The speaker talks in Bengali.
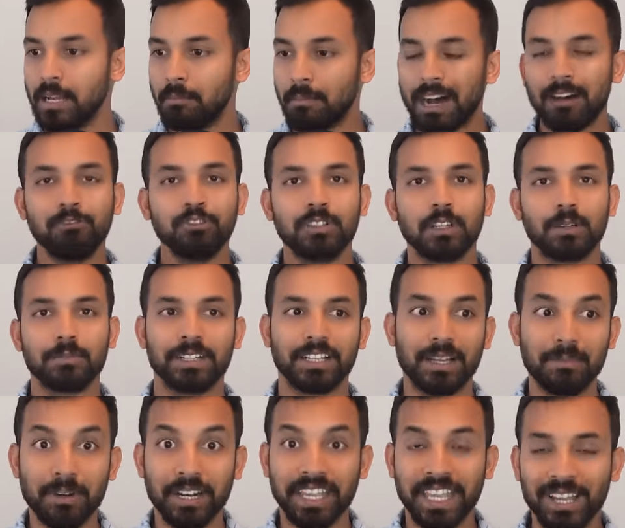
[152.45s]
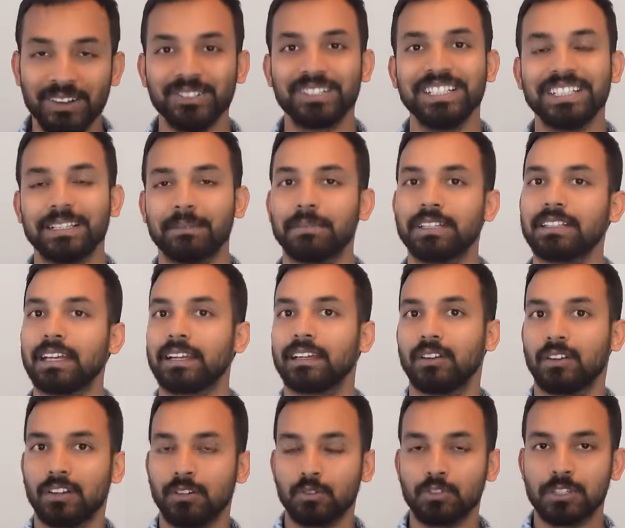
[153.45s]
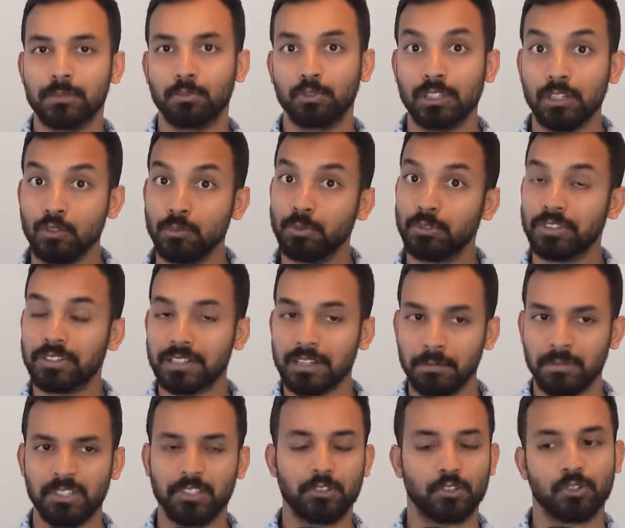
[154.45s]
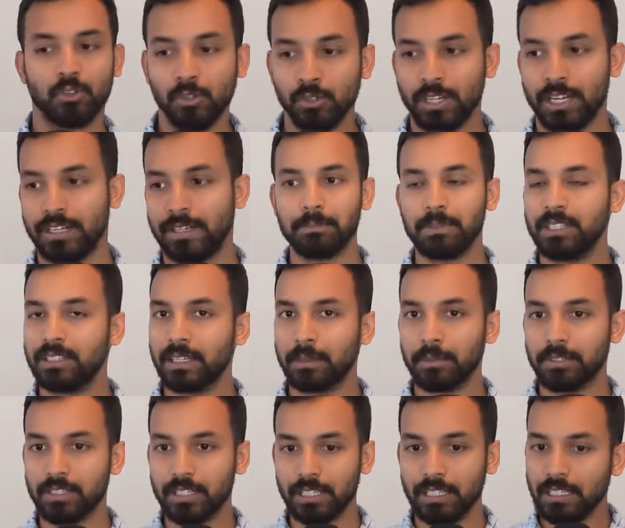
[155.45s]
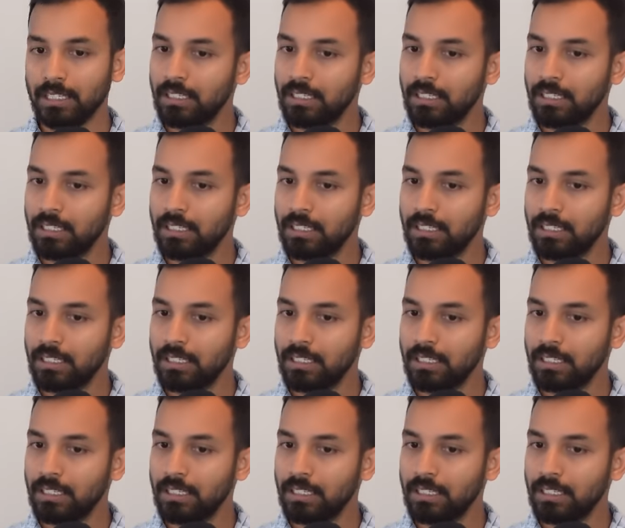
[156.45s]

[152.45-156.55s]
মাহফুজ আলম যাকে আমরা কেউ চিনতাম না তাকে করা হচ্ছে প্রধান উপদেষ্টার বিশেষ সহকারী আপনি দেখবেন যে